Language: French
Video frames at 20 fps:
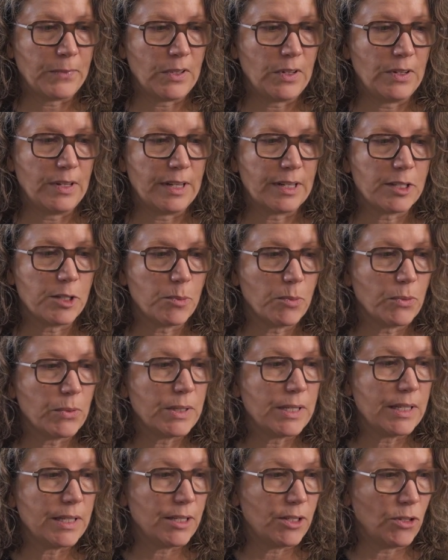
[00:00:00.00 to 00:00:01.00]
une
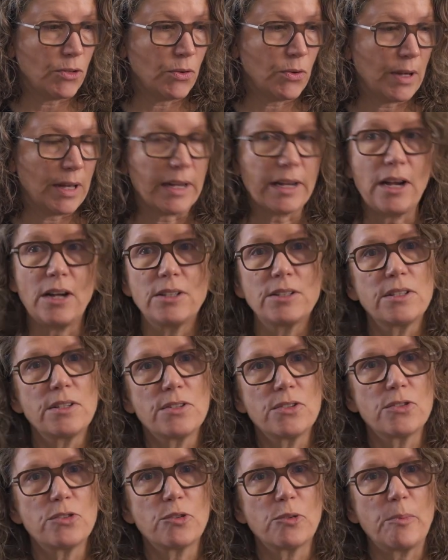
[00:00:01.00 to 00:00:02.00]
exposition à
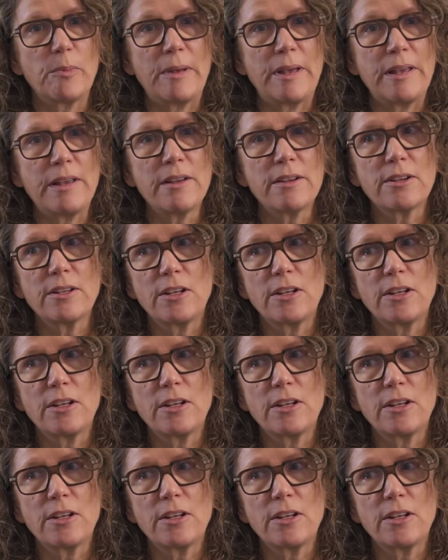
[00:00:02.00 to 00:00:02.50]
Carlton-sur-Mer,